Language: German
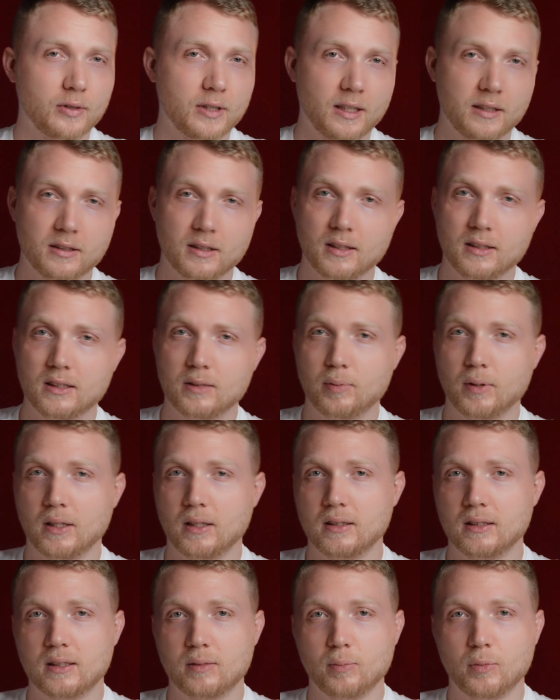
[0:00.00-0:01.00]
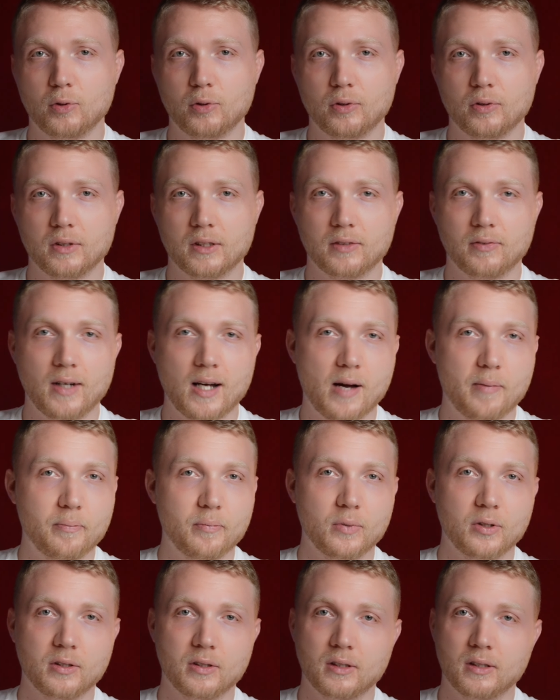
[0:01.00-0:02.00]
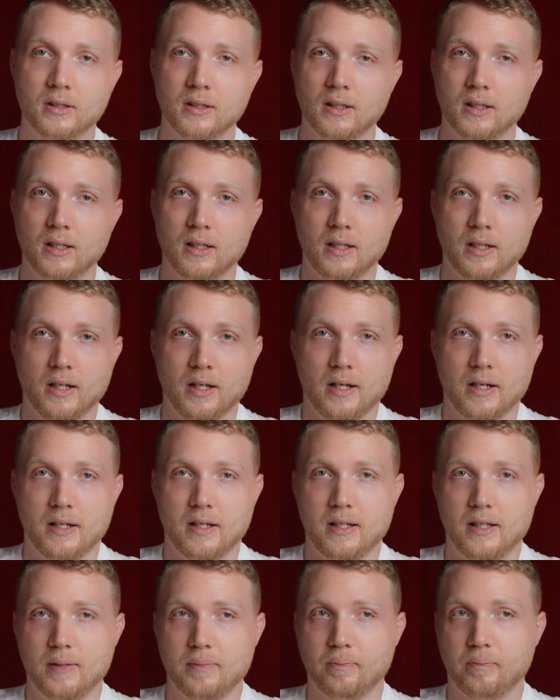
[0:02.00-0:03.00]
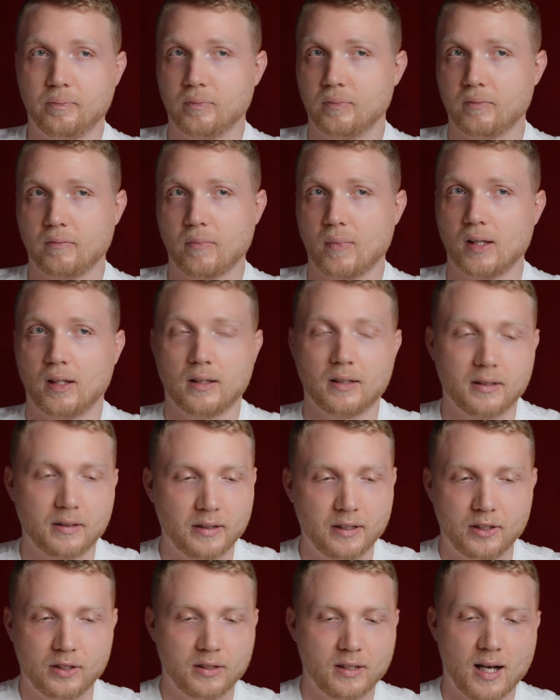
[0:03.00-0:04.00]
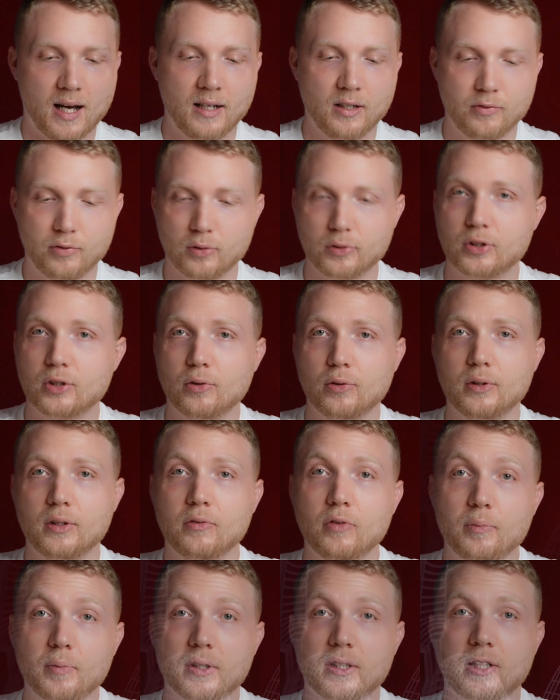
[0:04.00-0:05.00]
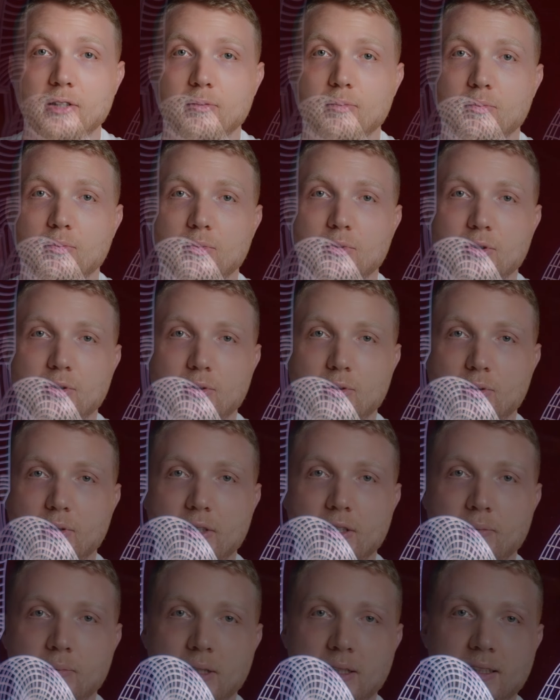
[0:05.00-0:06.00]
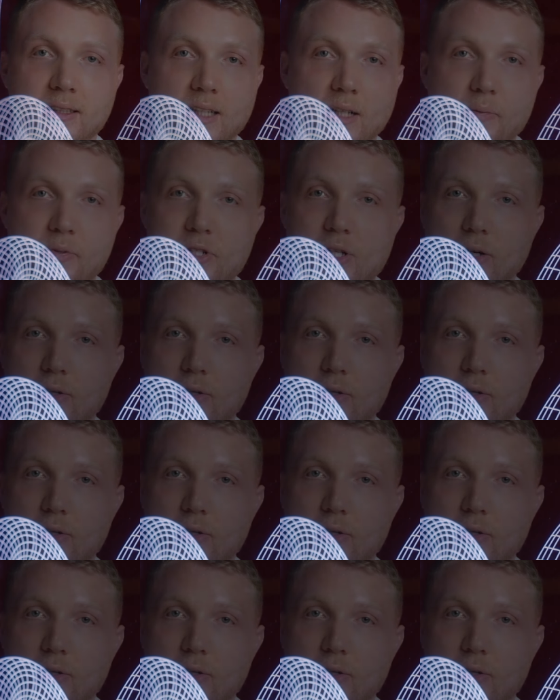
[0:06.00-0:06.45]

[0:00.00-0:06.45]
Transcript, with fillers: kein Transparenzmodus. Wir haben äh, eben nicht alle Funktionen, die wir mit dem Earbuds selbst